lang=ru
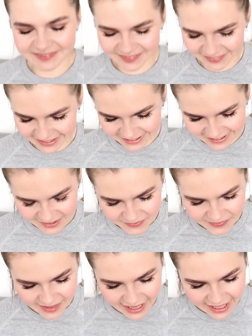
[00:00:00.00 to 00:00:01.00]
Вот так.
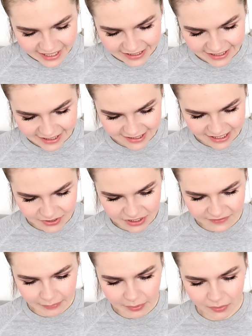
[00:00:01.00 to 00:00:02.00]
Так,
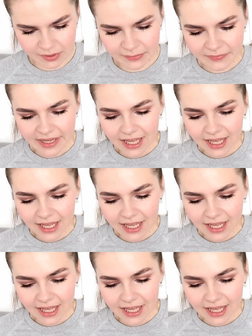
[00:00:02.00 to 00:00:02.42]
следующий вопрос.